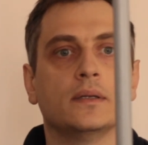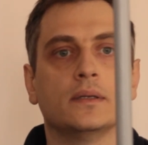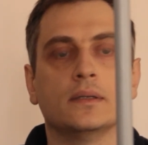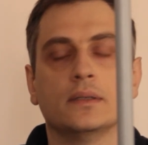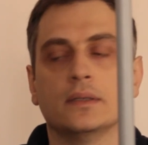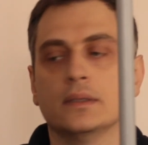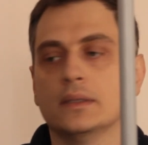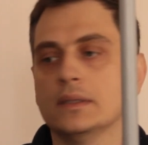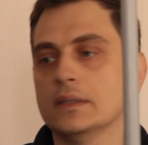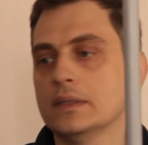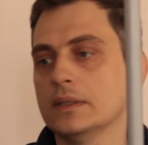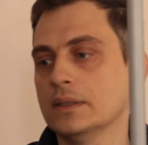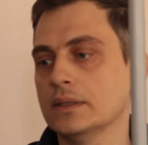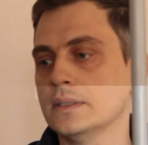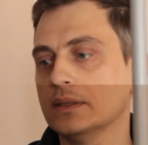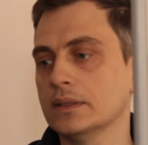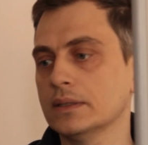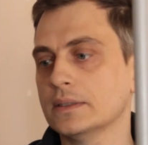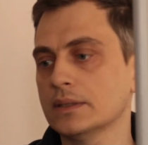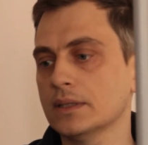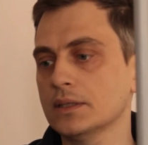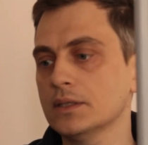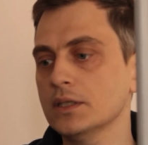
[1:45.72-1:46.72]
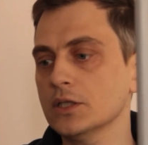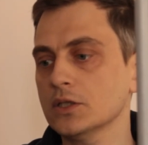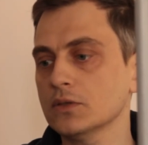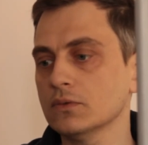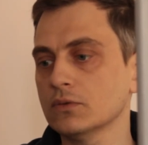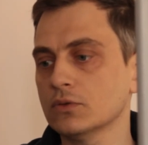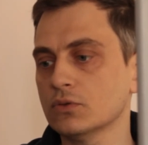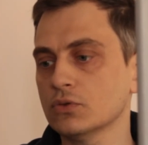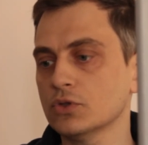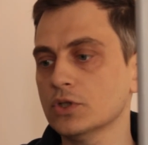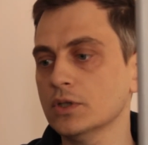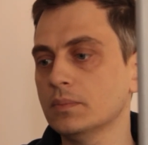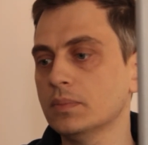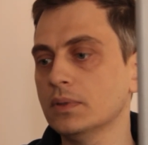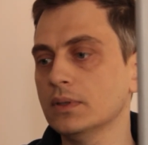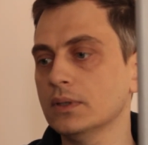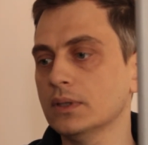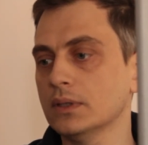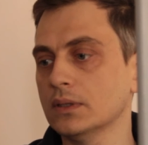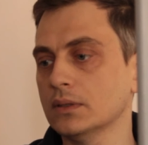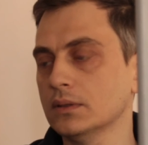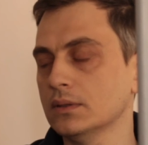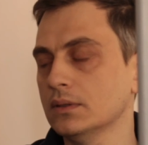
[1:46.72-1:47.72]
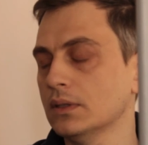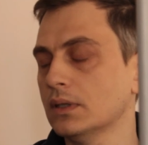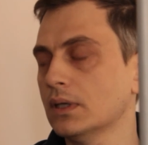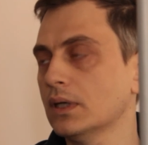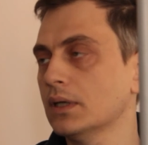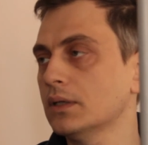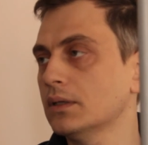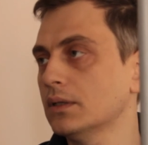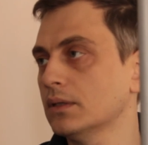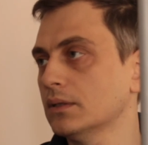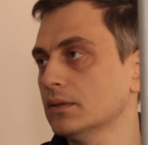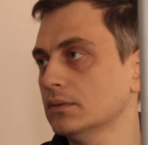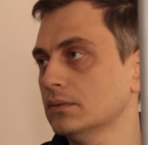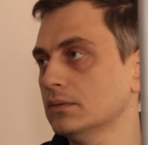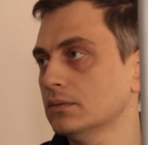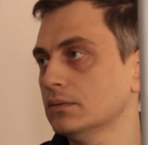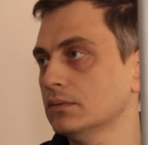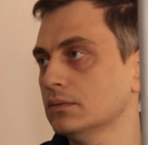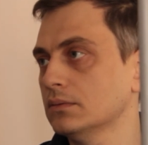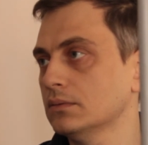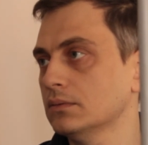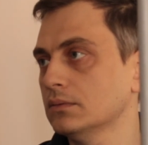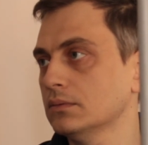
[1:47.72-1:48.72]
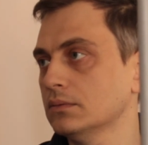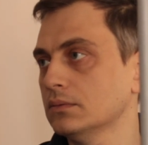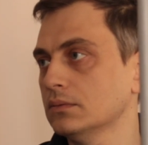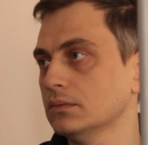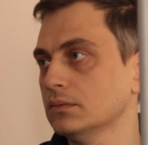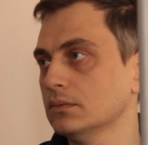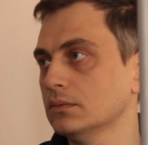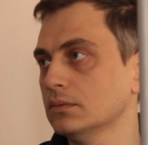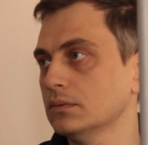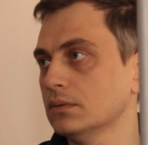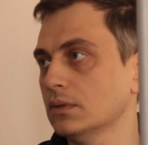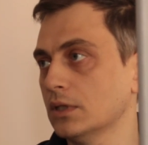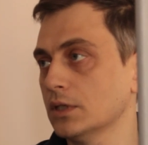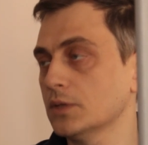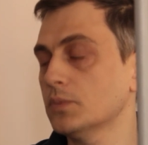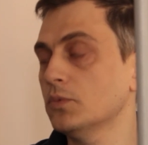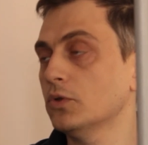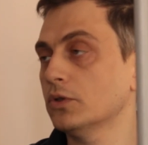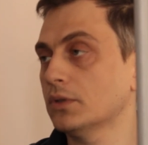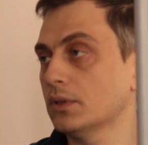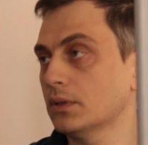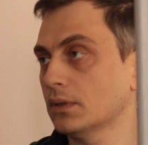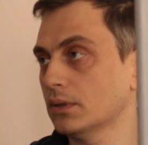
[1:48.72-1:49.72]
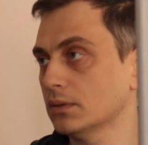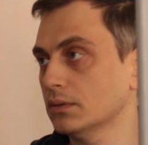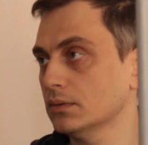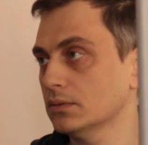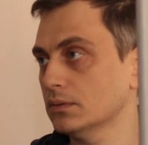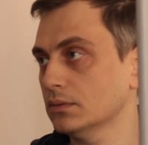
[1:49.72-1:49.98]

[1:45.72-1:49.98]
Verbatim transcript: э, задерживать, уже было ранее рассмотрено.